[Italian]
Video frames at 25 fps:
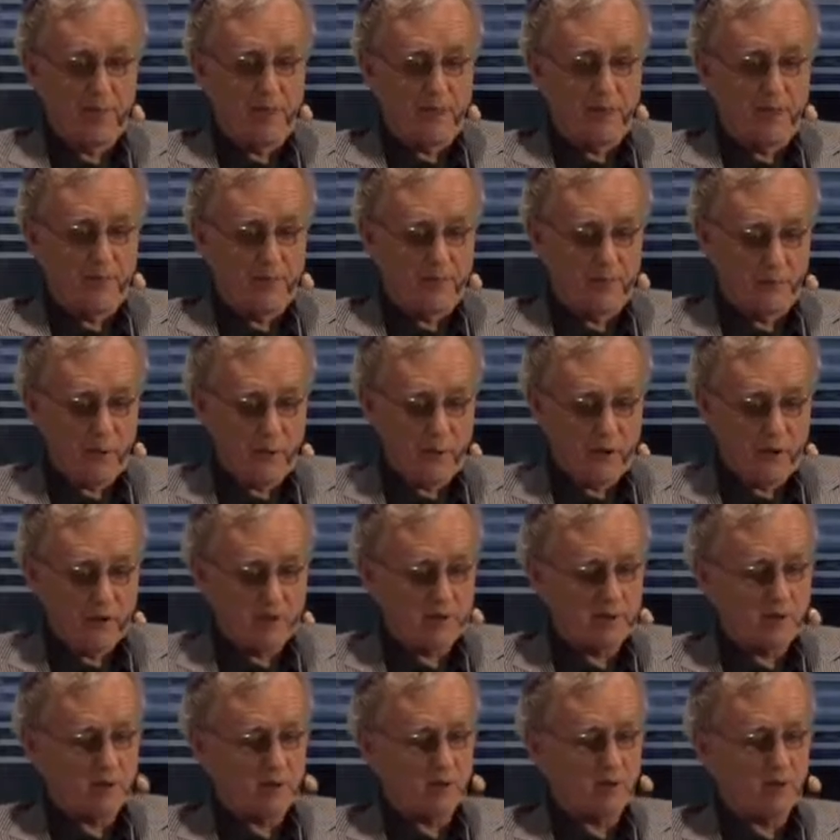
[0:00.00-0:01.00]
E poi
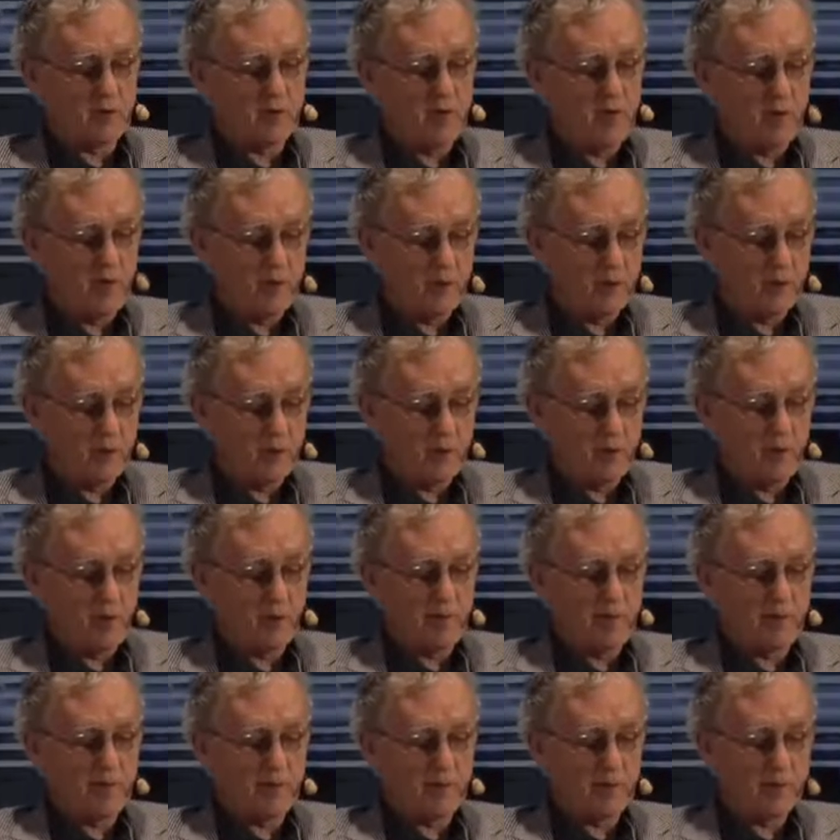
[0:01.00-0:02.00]
discutiamo
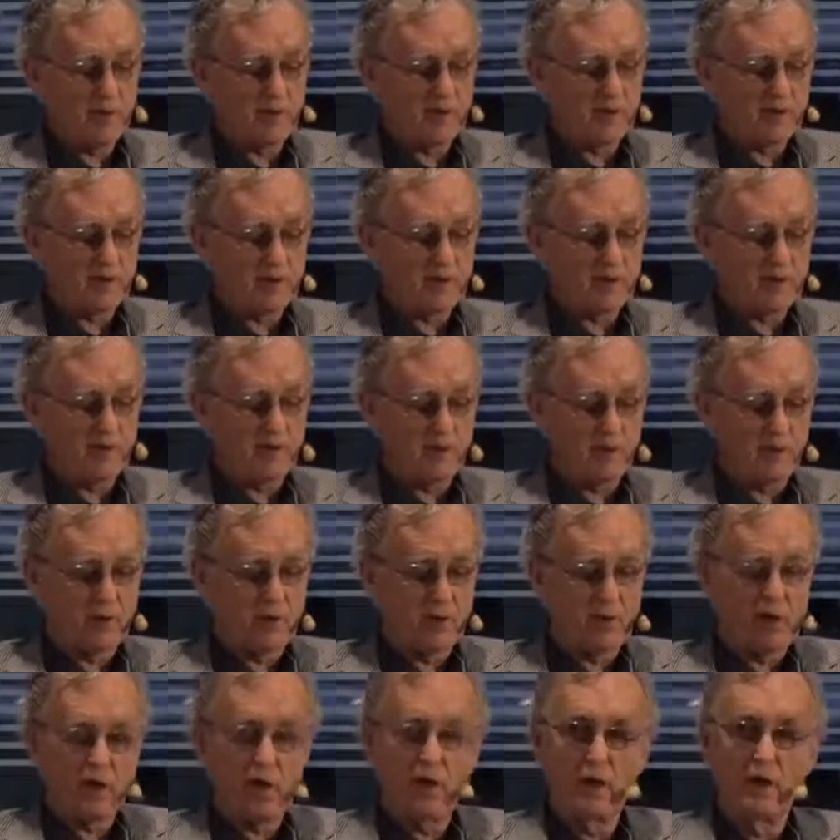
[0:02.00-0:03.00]
le
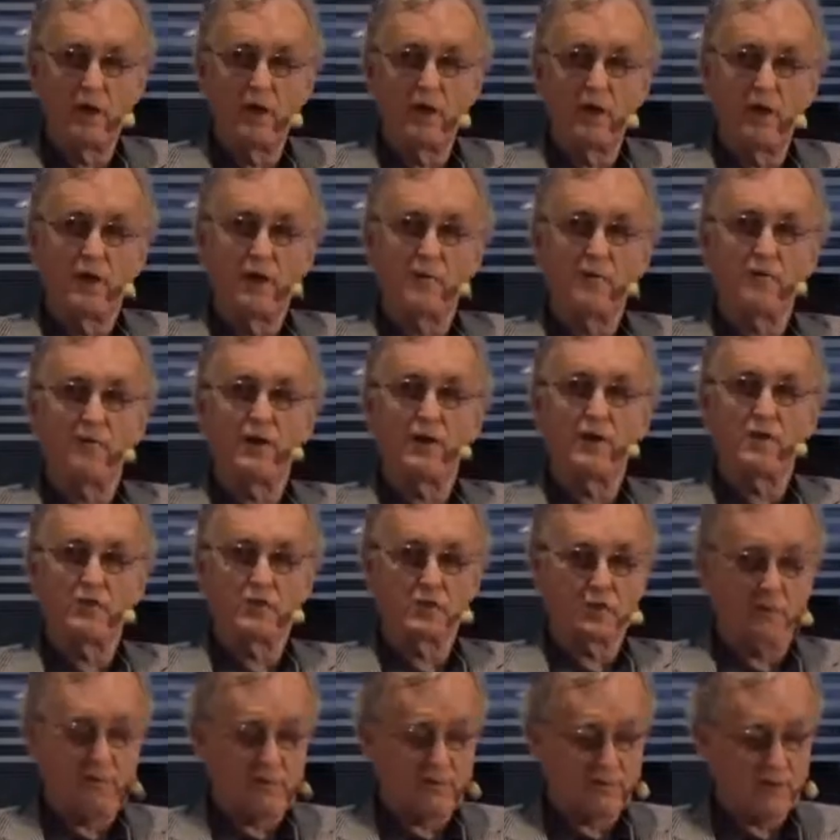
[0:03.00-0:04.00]
implicazioni
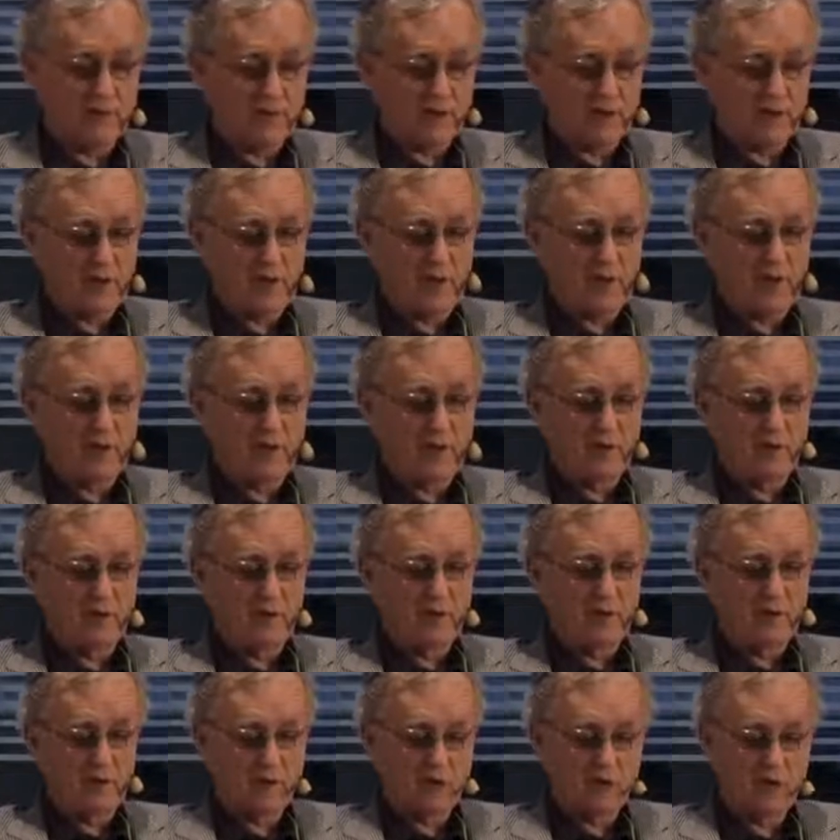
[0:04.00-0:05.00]
filosofiche,
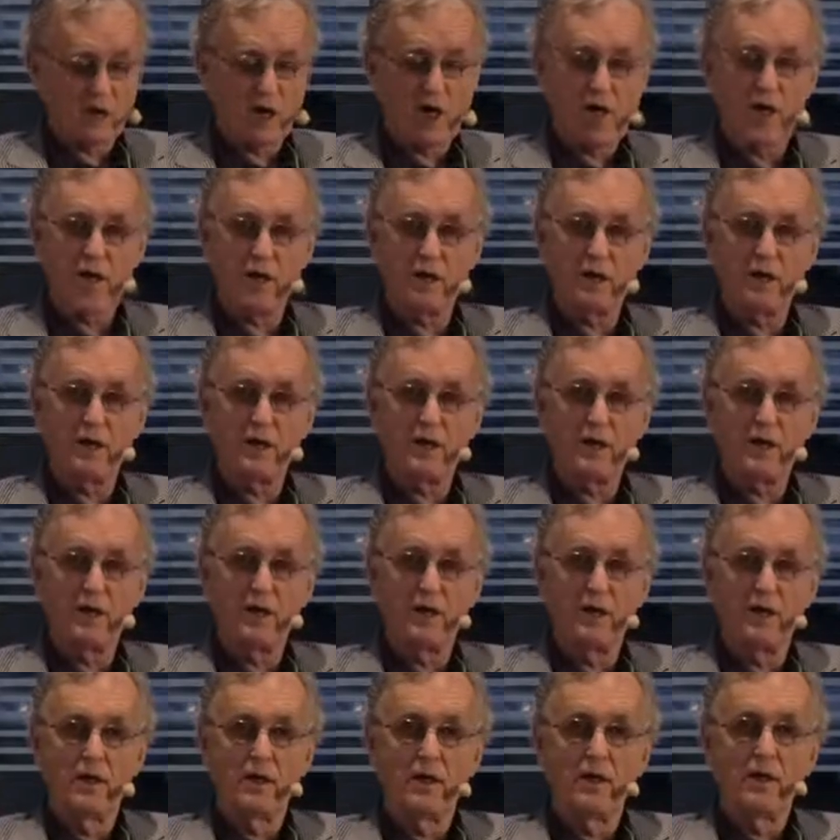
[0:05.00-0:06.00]
sociali
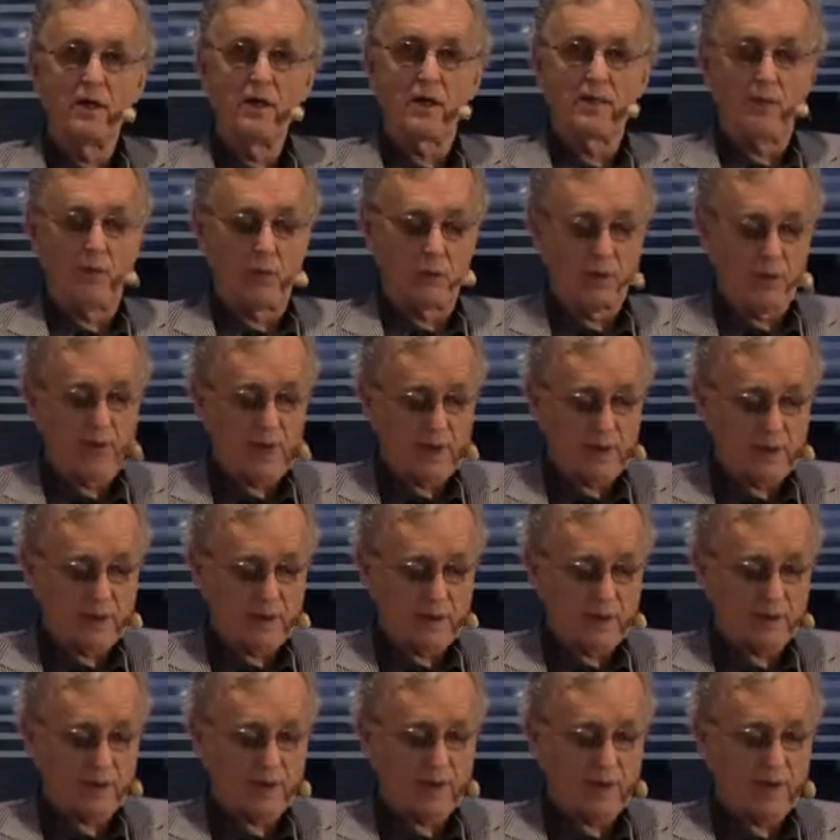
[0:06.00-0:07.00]
e
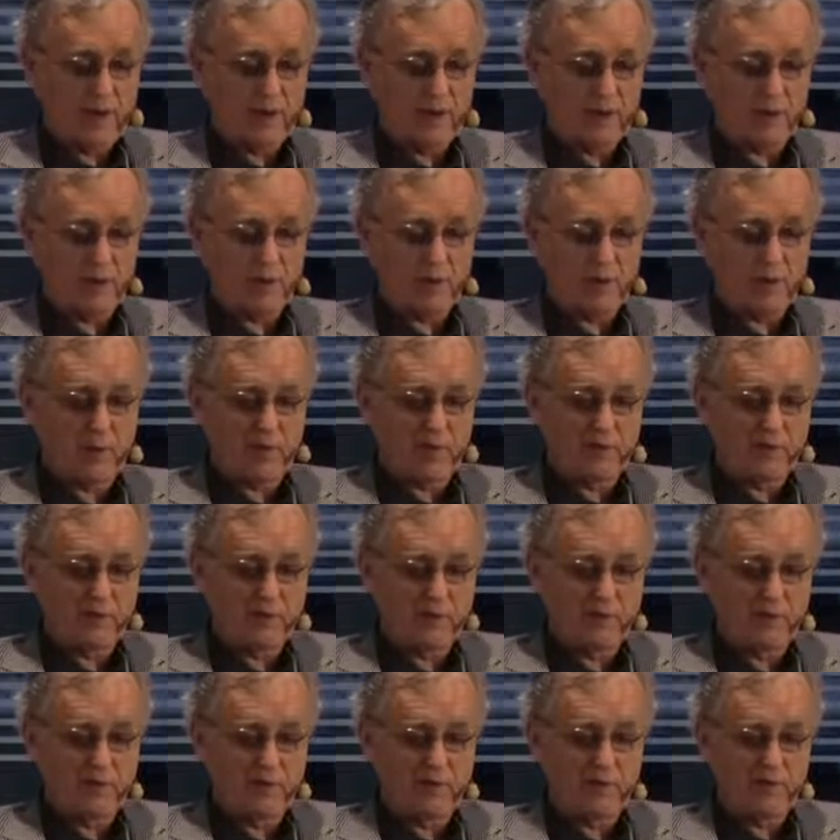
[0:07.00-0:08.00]
politiche di
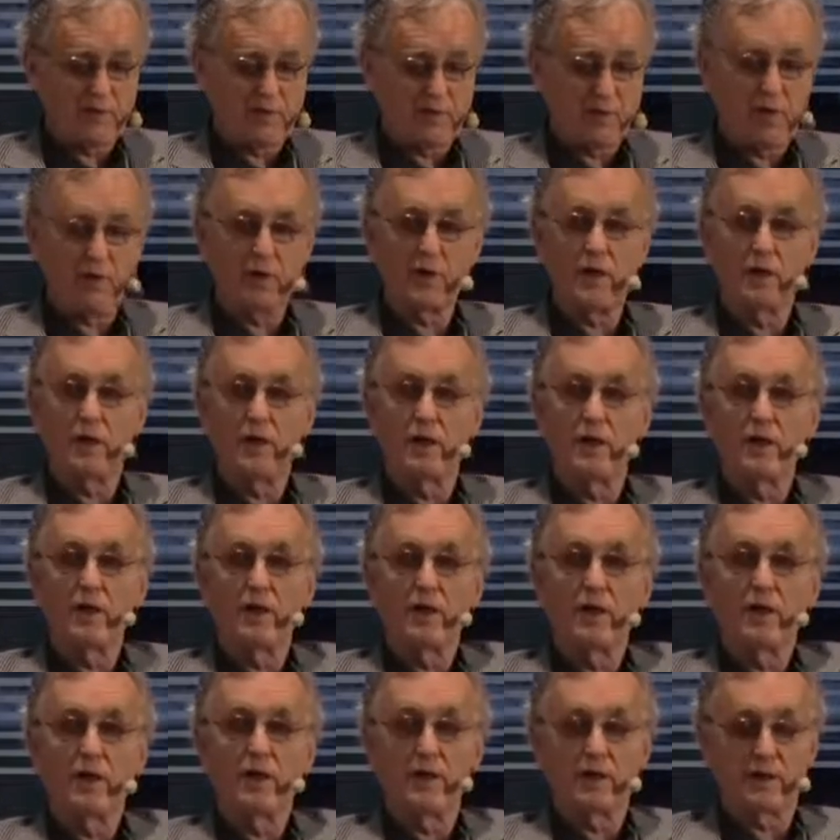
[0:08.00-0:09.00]
questa
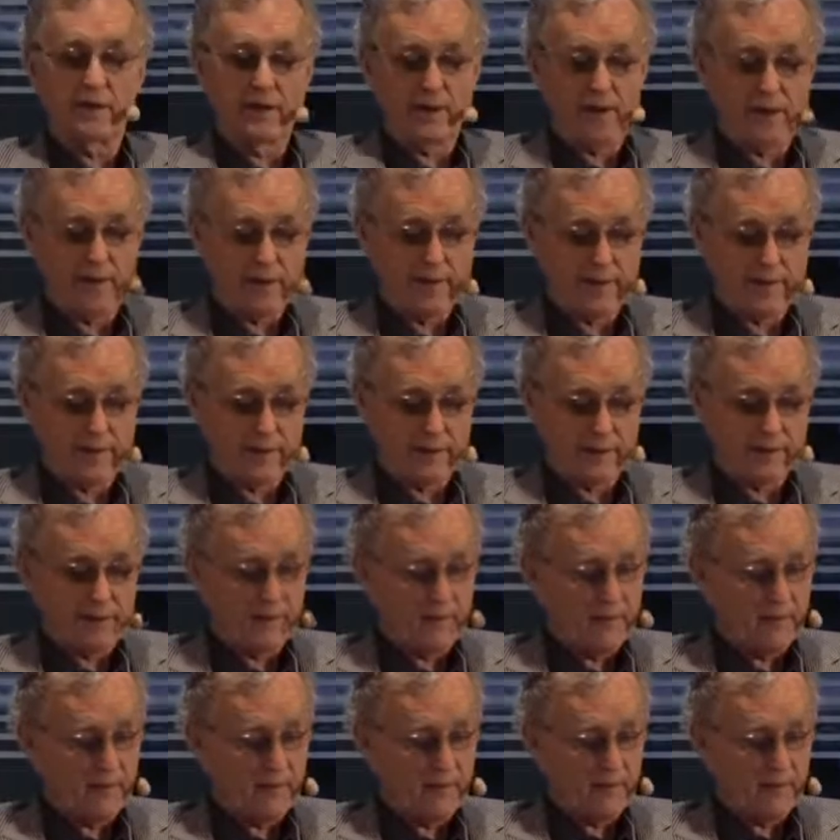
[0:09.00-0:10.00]
visione
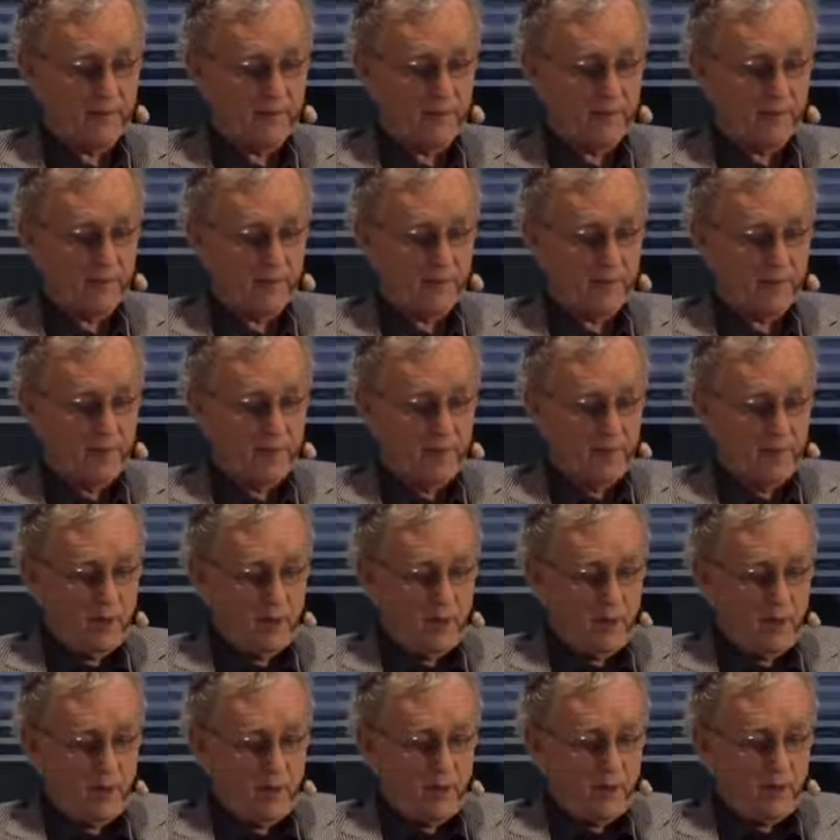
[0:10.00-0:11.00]
integrante.
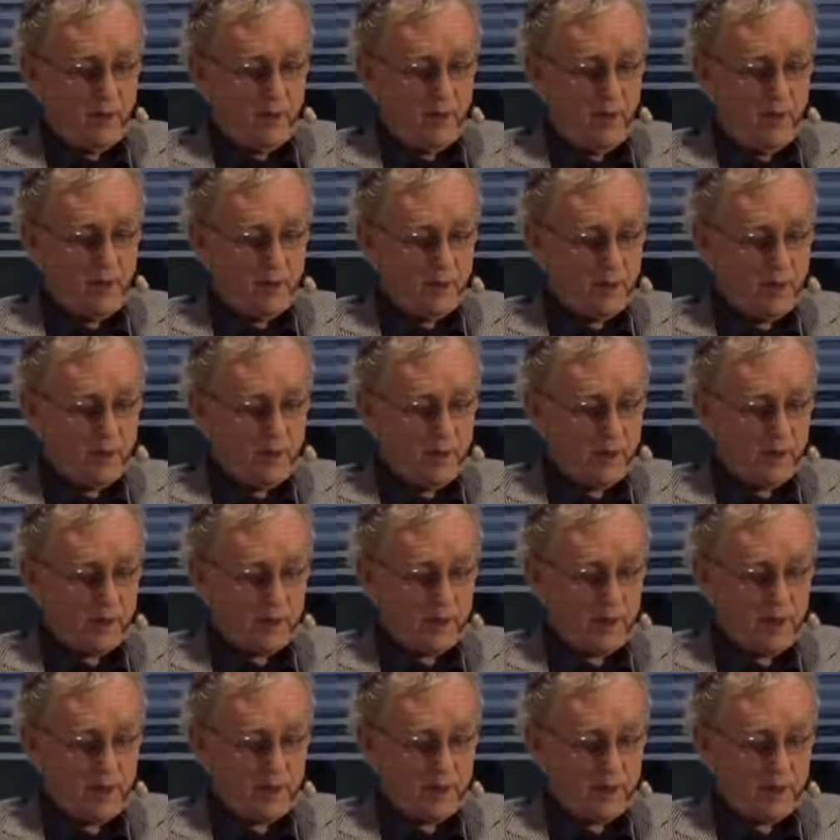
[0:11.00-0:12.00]
Vorrei
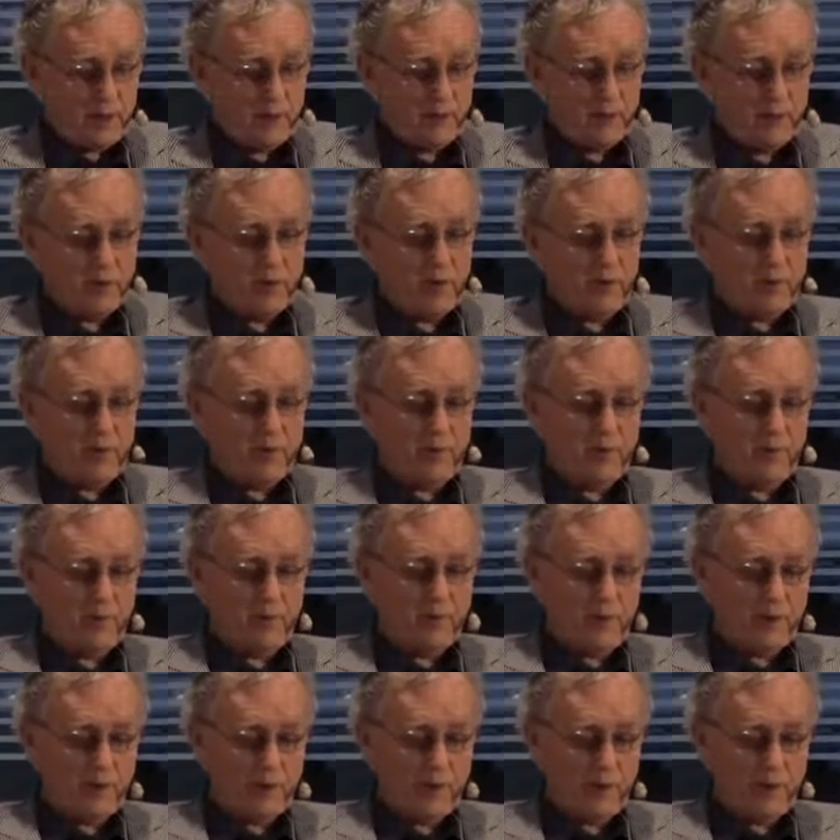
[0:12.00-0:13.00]
cominciare con alcune
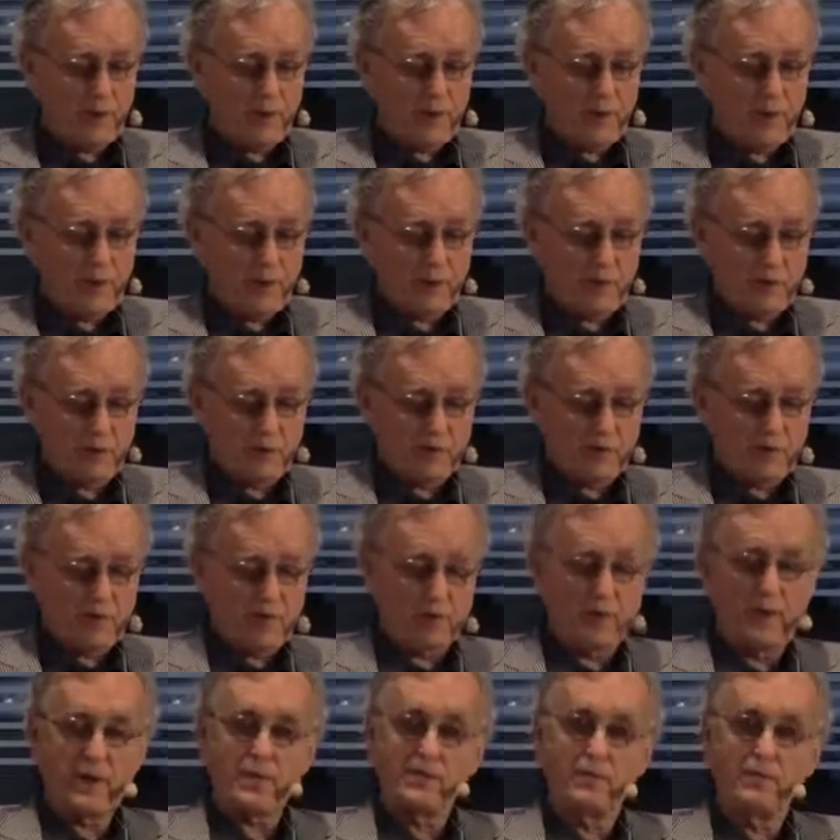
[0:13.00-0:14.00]
parole su
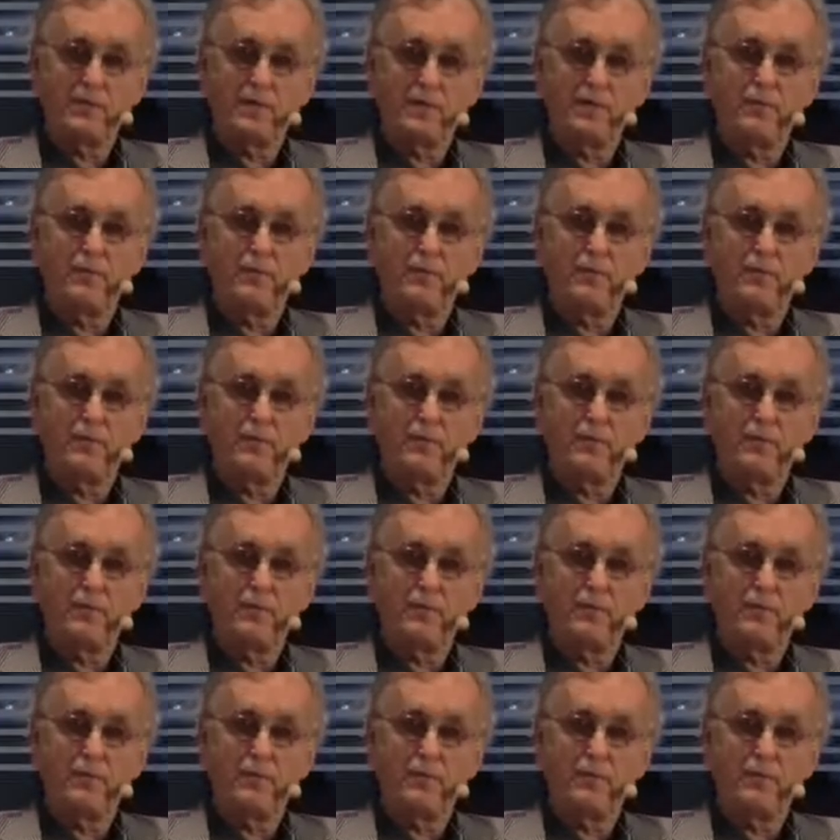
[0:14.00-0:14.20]
queste